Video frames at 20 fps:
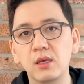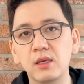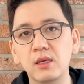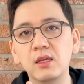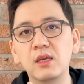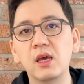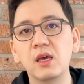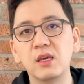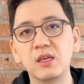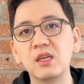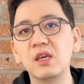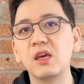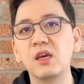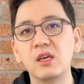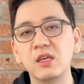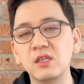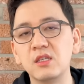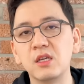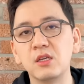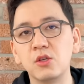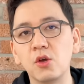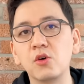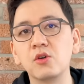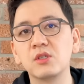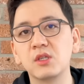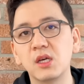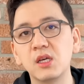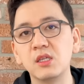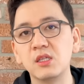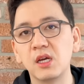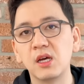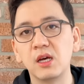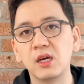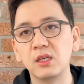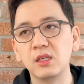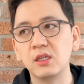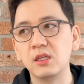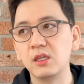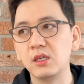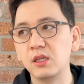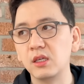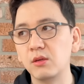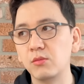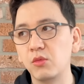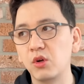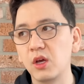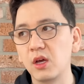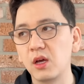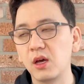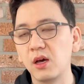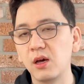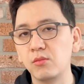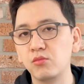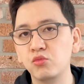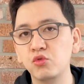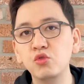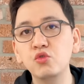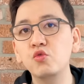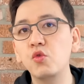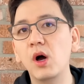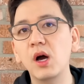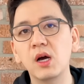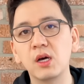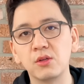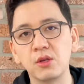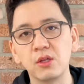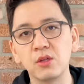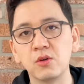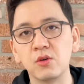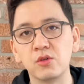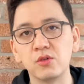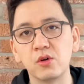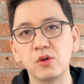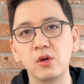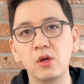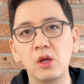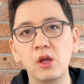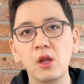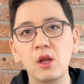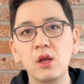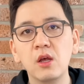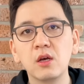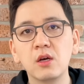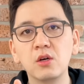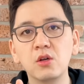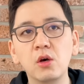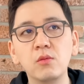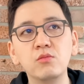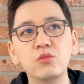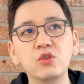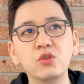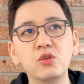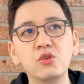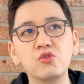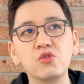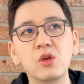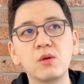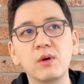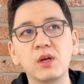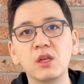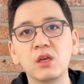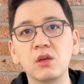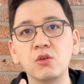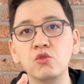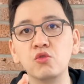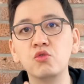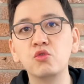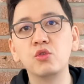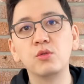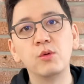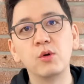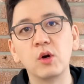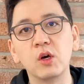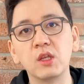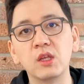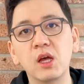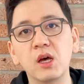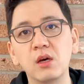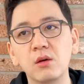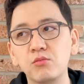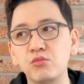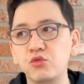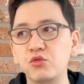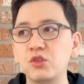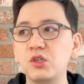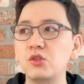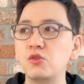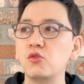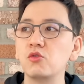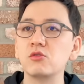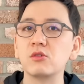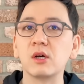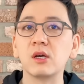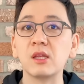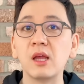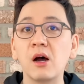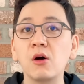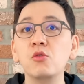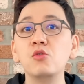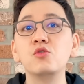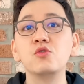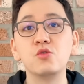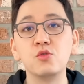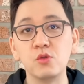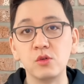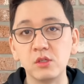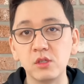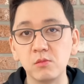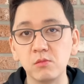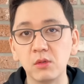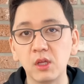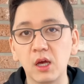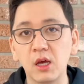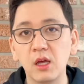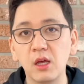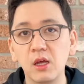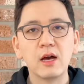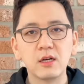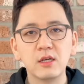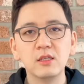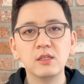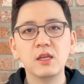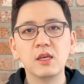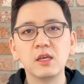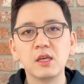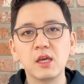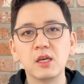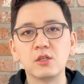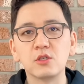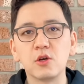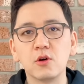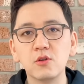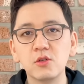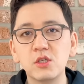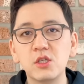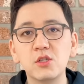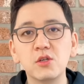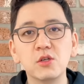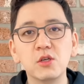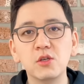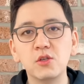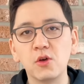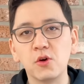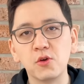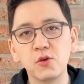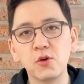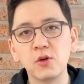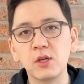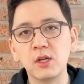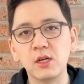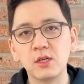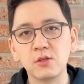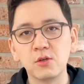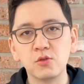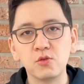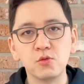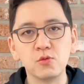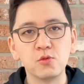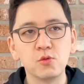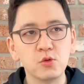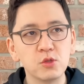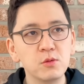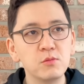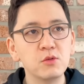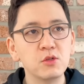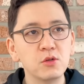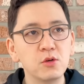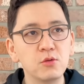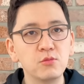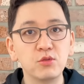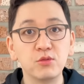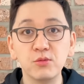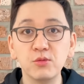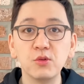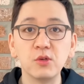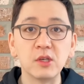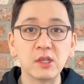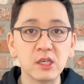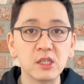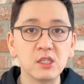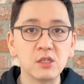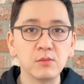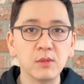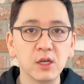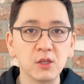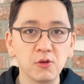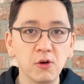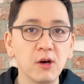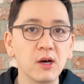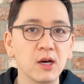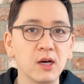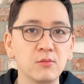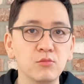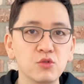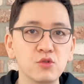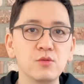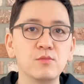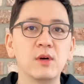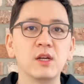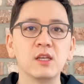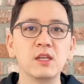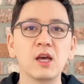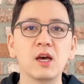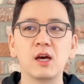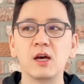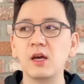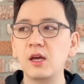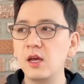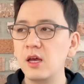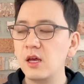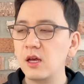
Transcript: 이게 이게 이제 역사이자 이 뭐랄까 문화가 되는 거죠. 그런 분들 중에 만약에 유튜버가 있다? 브이로그가 나올 수도 있습니다. 아 근데 이게 정치적인 영역이라서 좀 조심스러운 부분도 있겠지만 여하간 무슨 말이냐